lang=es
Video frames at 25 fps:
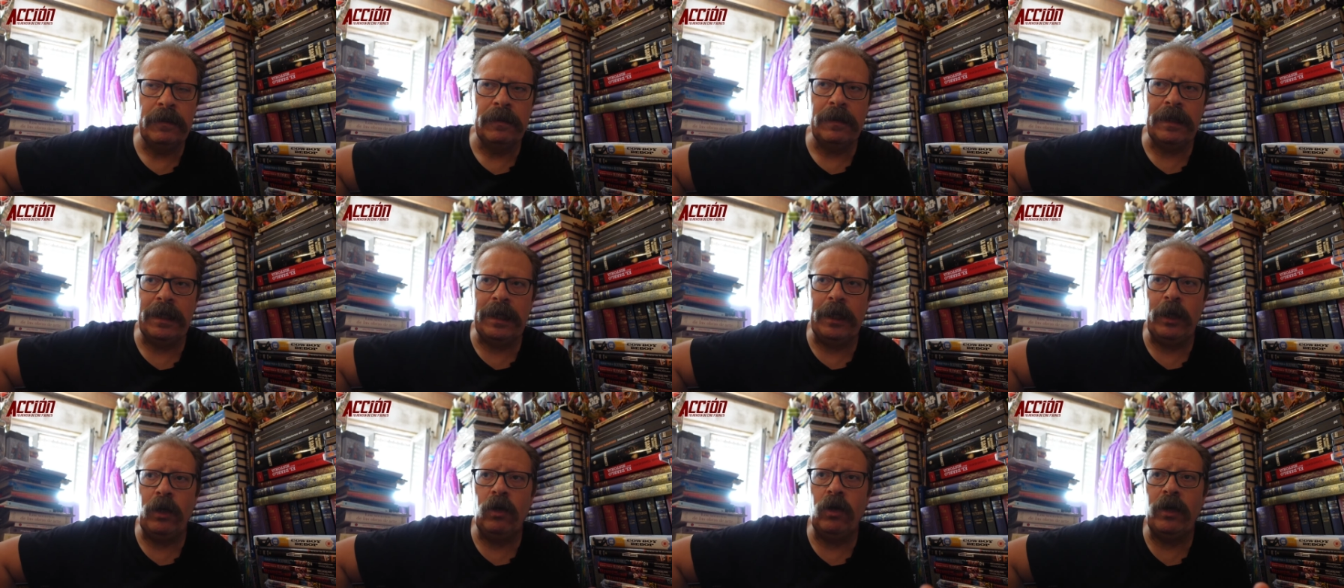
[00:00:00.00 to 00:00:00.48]

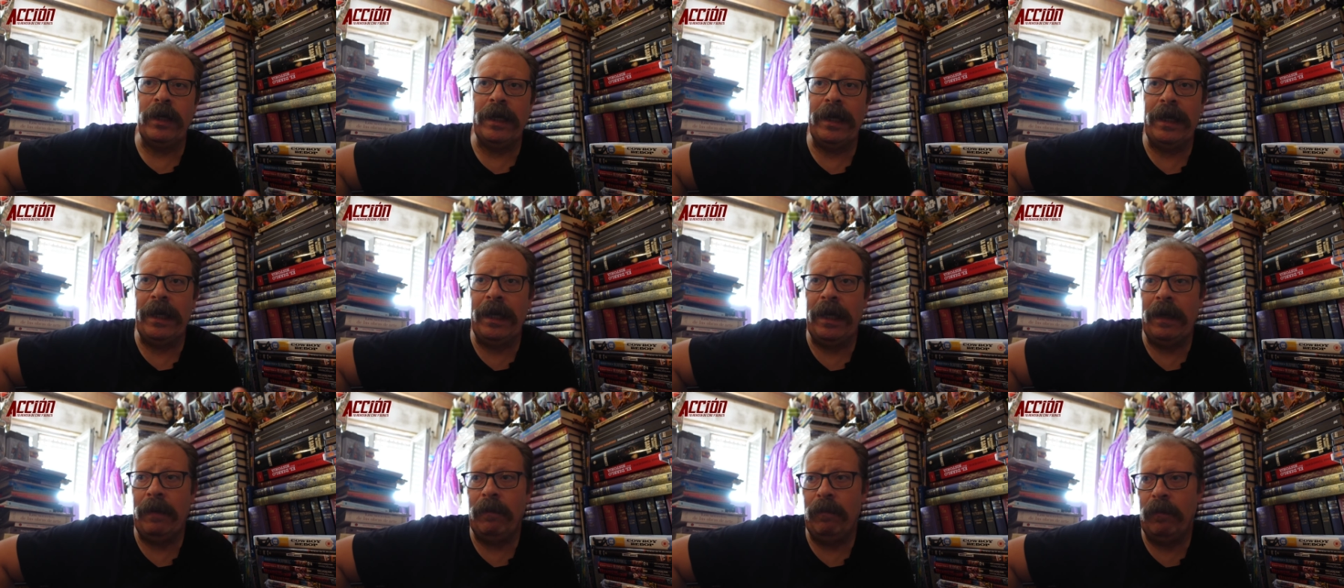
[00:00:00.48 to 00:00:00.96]
que es lo
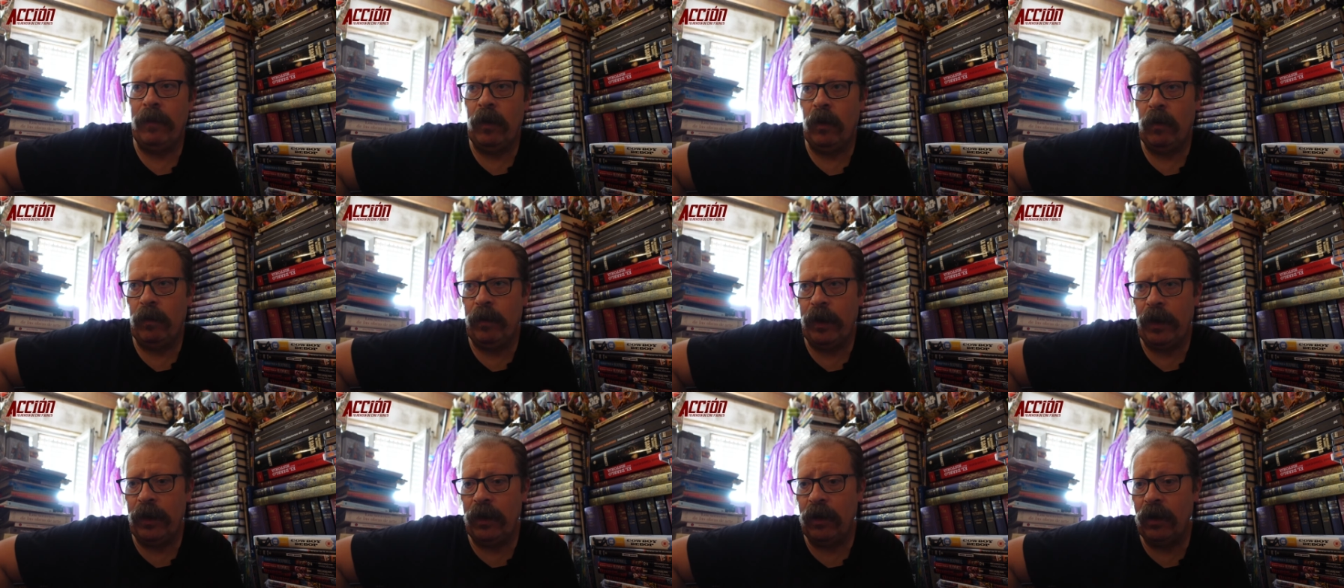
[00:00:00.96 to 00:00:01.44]
que en mi
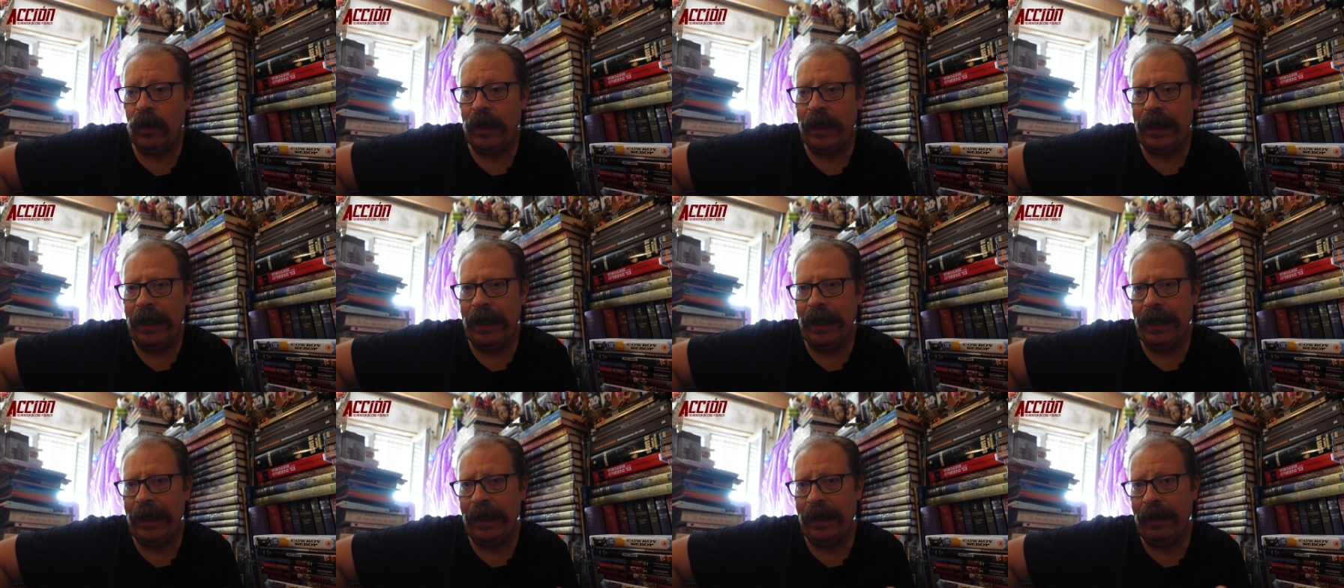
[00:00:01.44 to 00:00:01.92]
opinión
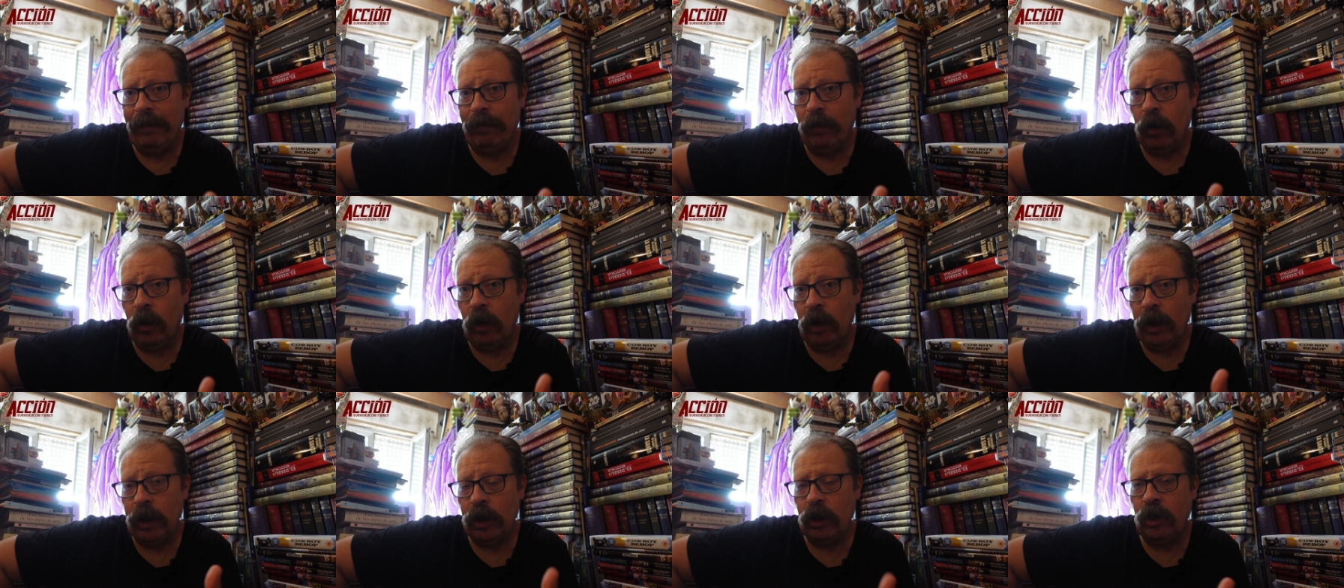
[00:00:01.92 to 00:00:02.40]
y en
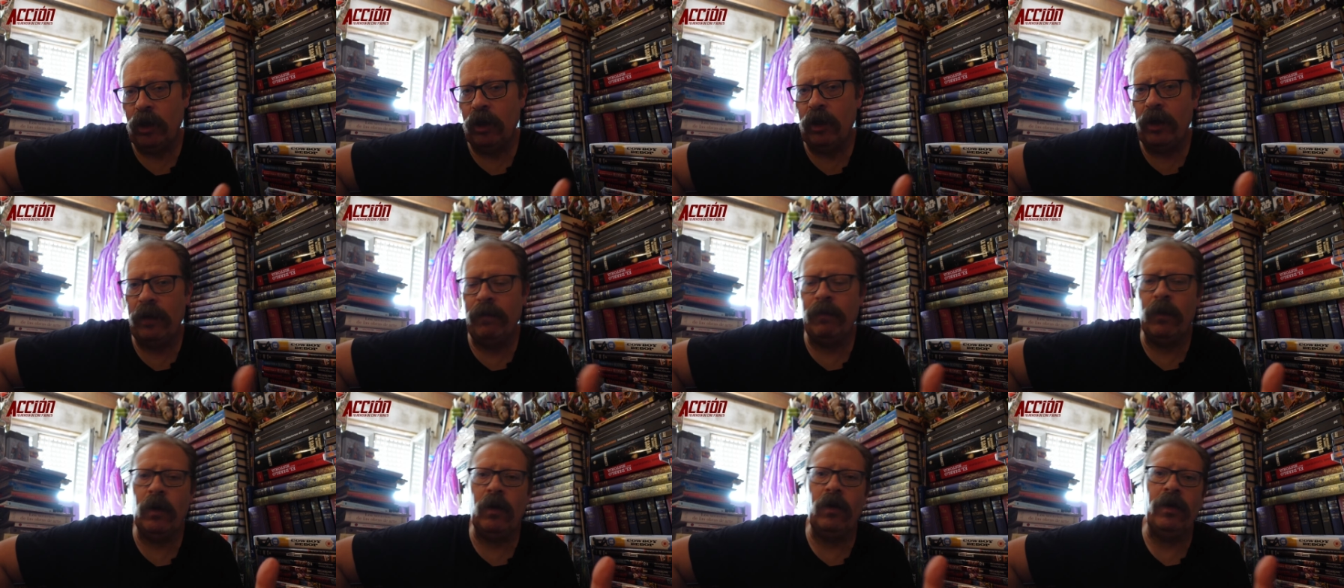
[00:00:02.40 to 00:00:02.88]
por lo que
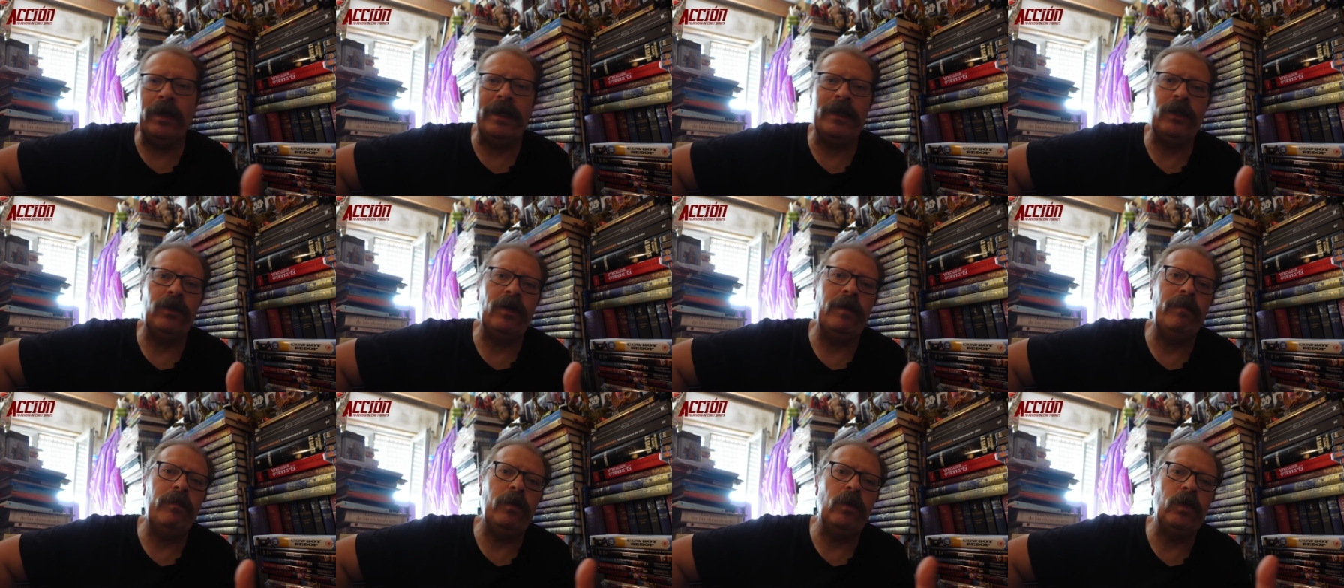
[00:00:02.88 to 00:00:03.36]
estoy por lo que
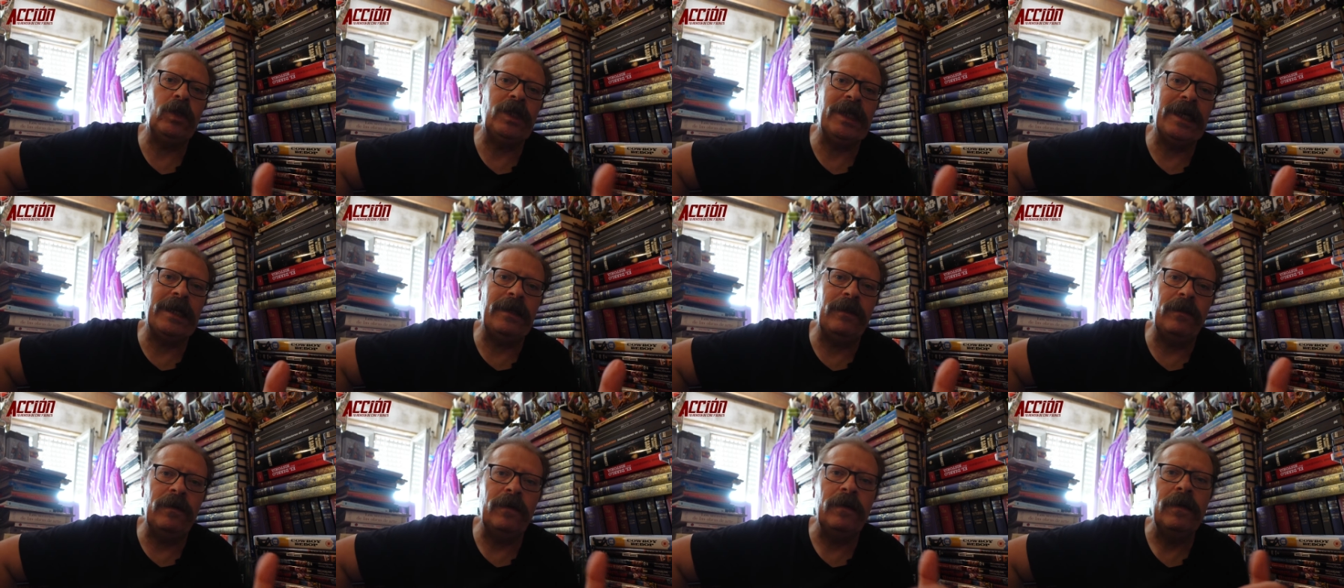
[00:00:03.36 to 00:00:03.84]
estoy
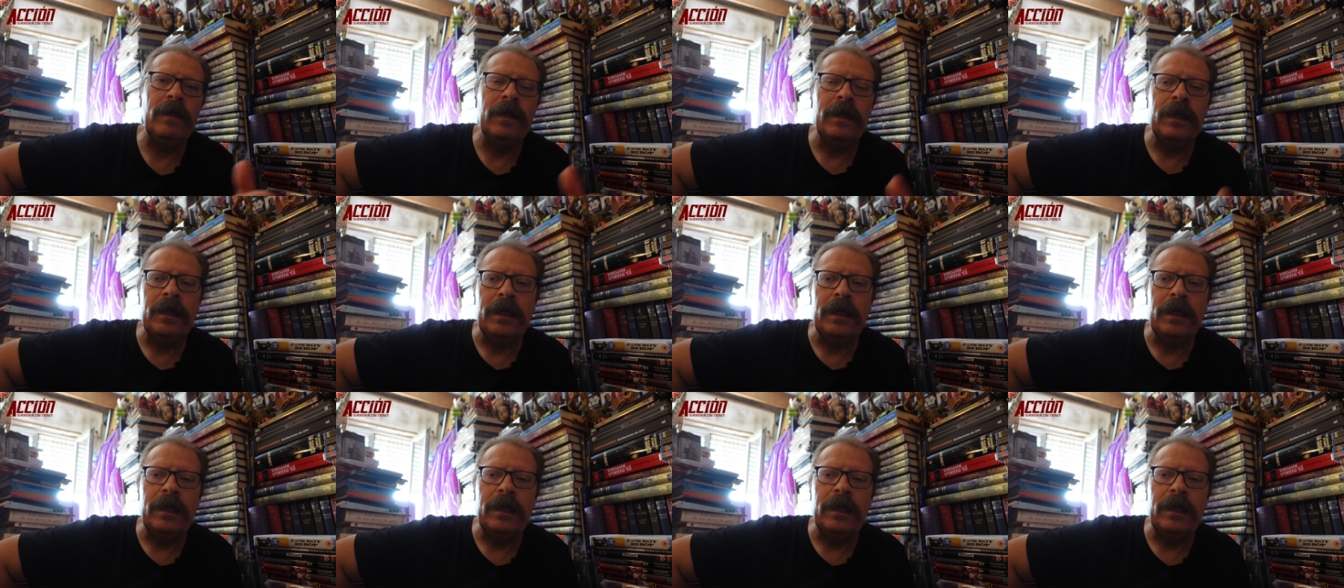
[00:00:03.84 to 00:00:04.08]
pulsando